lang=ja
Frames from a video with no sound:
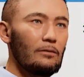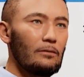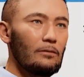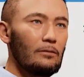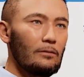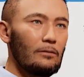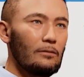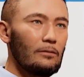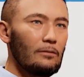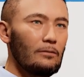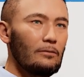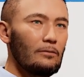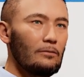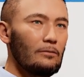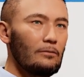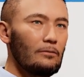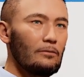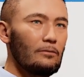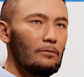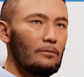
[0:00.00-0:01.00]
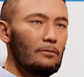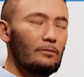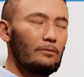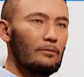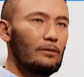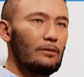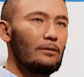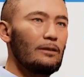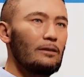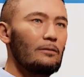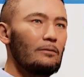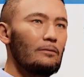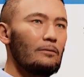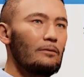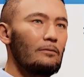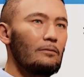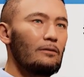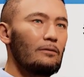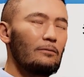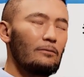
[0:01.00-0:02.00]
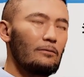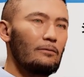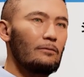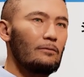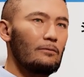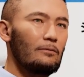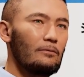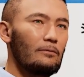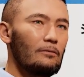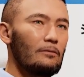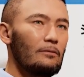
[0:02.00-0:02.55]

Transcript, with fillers: えー、いうことになっております。